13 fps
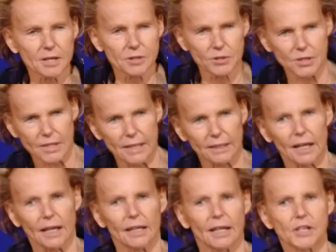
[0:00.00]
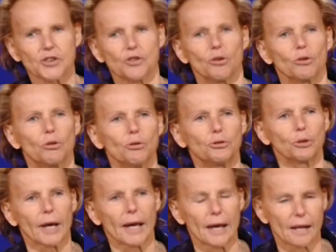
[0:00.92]
cette régression
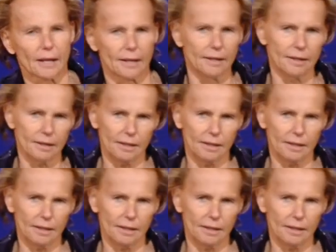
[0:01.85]
culturelle